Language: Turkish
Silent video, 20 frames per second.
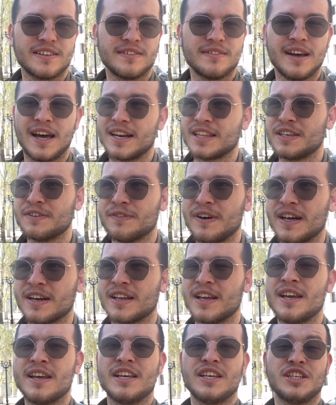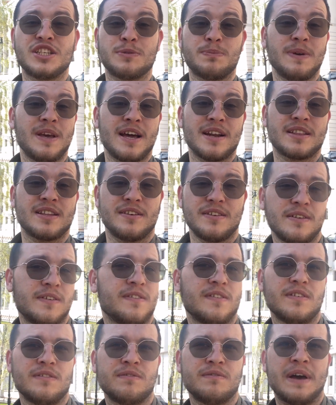Vergi var. Hiçbir yerde
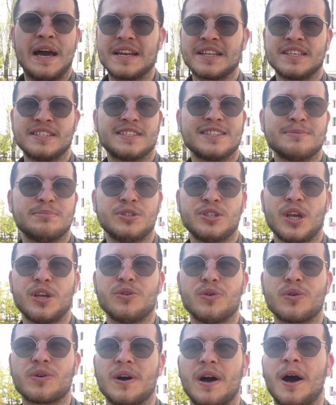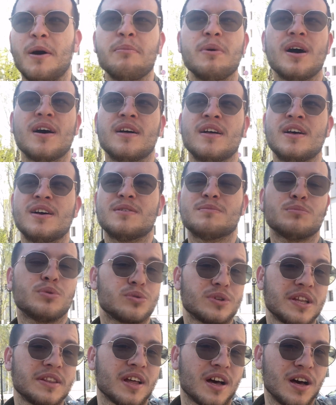vergisiz bir şey yok. Ama
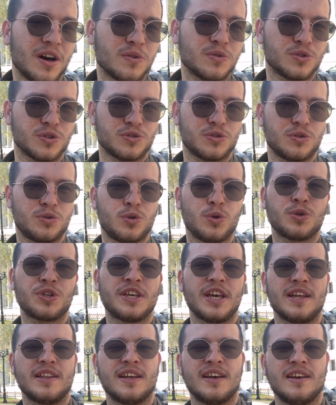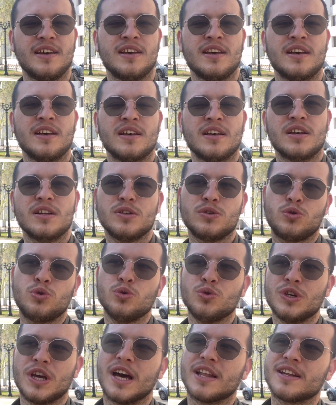burada daha ucuz. Türkiye'de
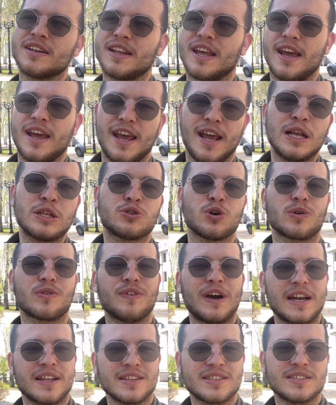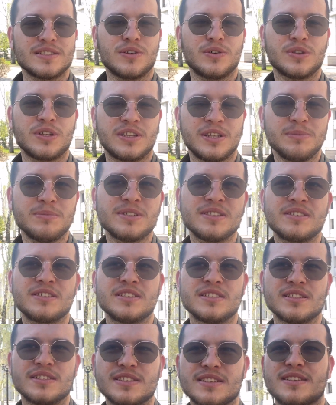dünyanın en çok vergisini ödediğimiz
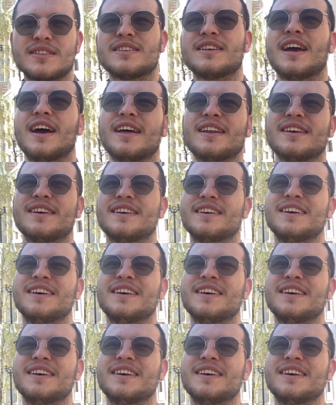için yani